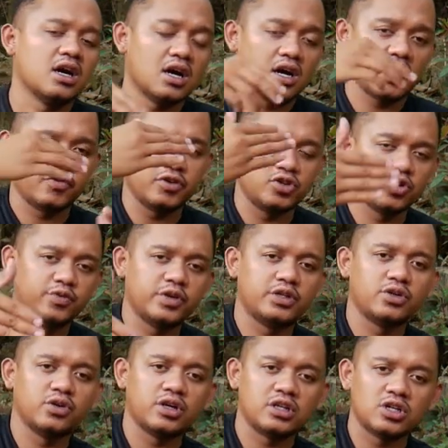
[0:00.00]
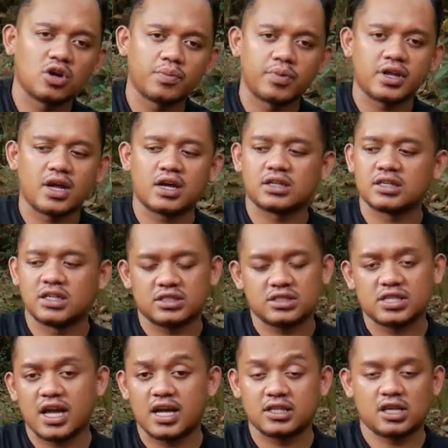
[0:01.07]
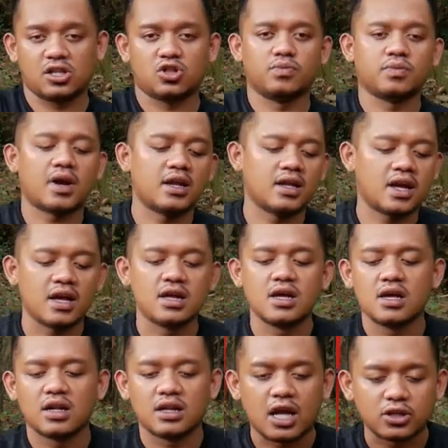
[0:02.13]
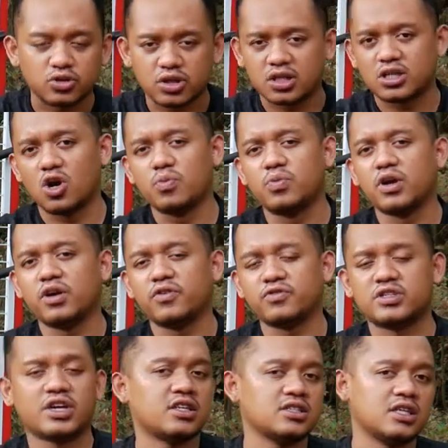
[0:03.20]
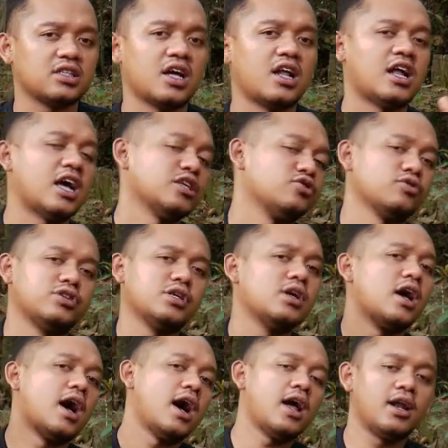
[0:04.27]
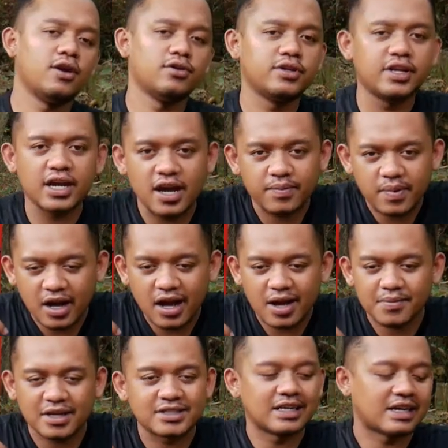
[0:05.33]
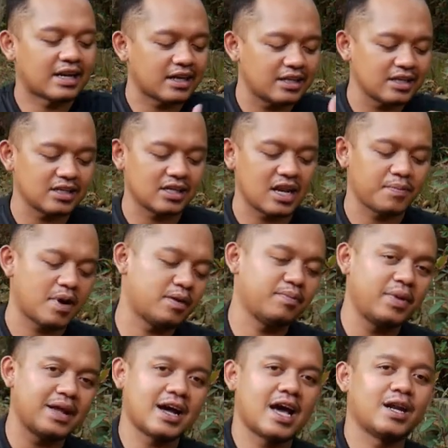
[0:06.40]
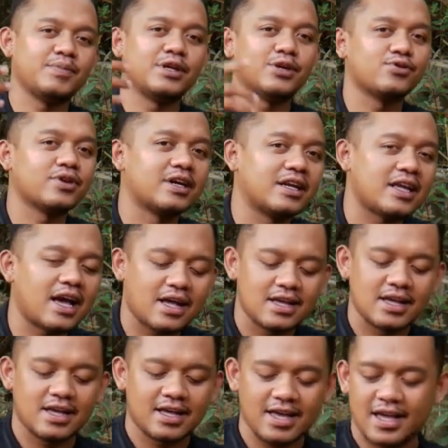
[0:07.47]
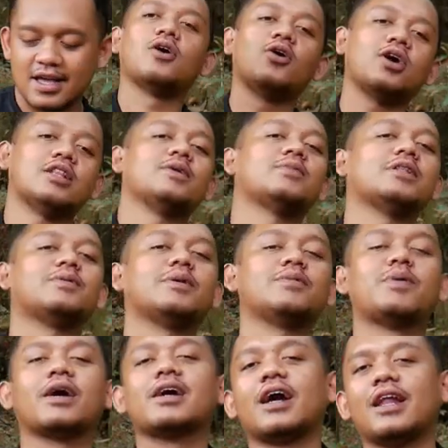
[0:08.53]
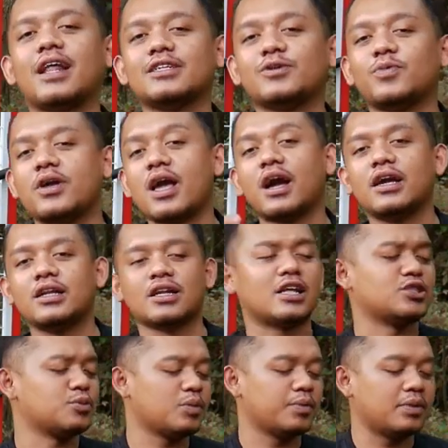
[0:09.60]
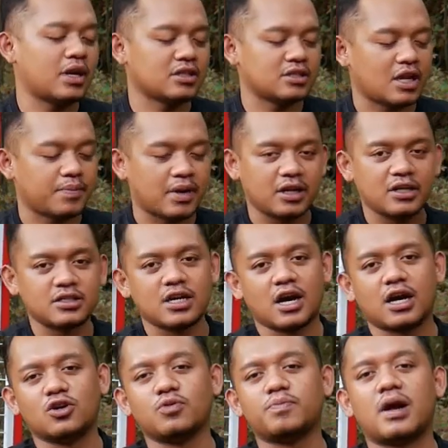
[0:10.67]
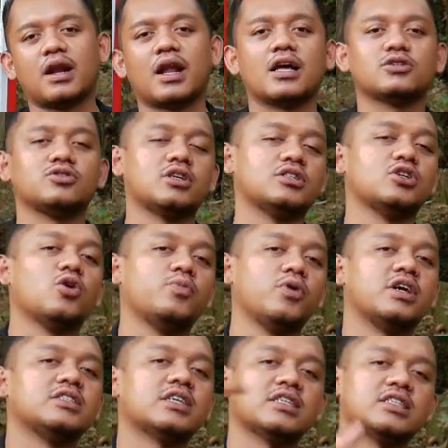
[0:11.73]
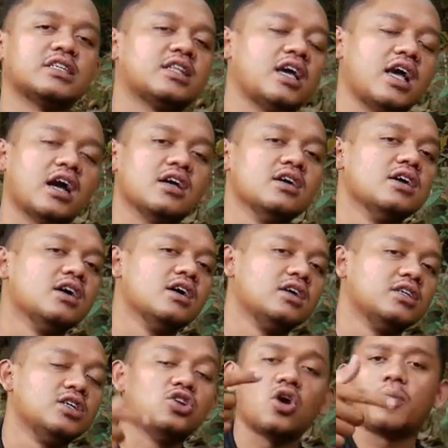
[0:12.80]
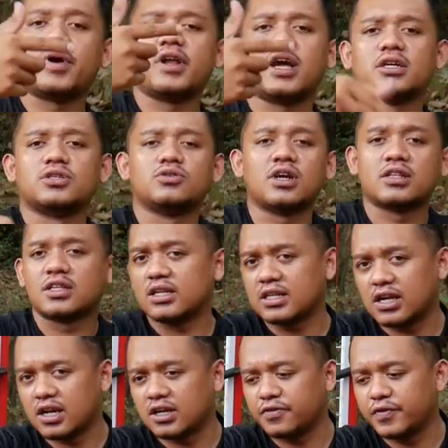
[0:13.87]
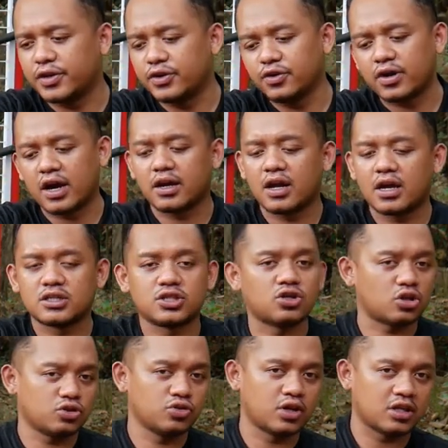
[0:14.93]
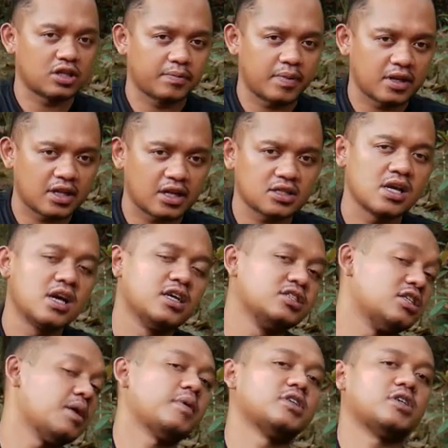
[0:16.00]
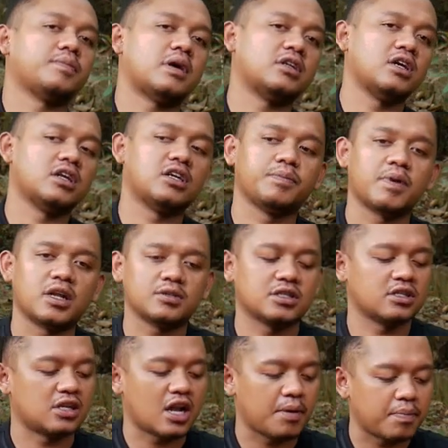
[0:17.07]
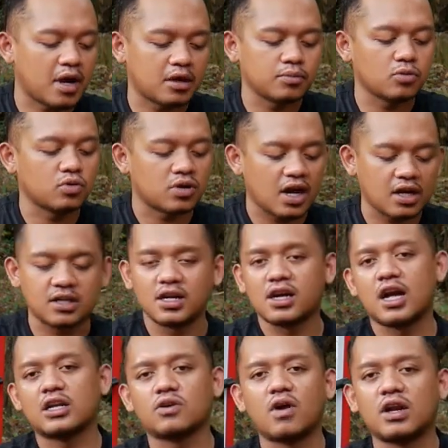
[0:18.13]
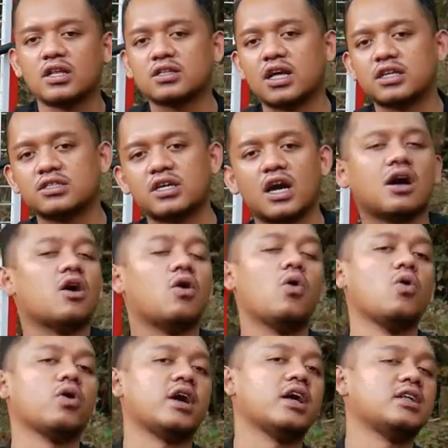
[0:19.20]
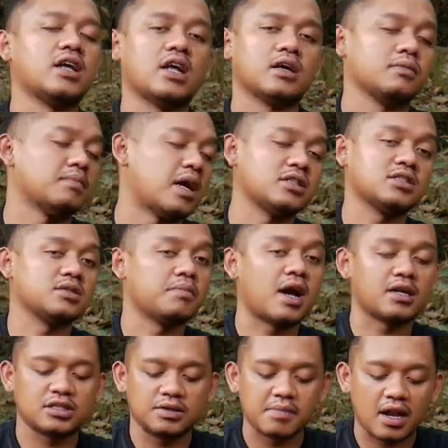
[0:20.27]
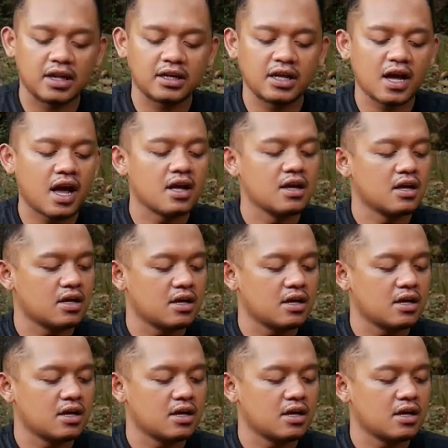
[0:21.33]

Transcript: eh, video-video uh, ini nomornya saya cantumkan ya. Langsung saja hubungi CS kita langsung di halo Dek apakah masih ready senapan Black Army Rugernya ya. Oke teman-teman bagi kalian semua yang ingin langsung meminang senapan ini jangan lupa langsung saja hubungi CS kita yang di nomor yang sudah tertera di video karena stok juga terbatas. Siapa cepat dia dapat senapan murah dengan kualitas yang oke okay dan maksimal ini ya